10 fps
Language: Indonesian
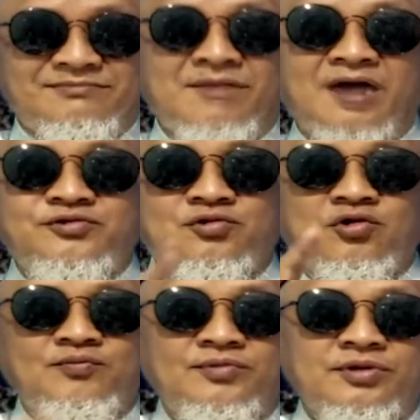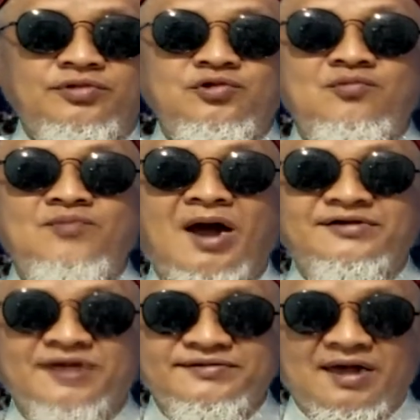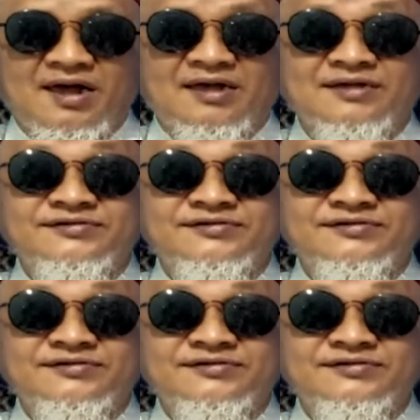Mbah cukup nyumbang saja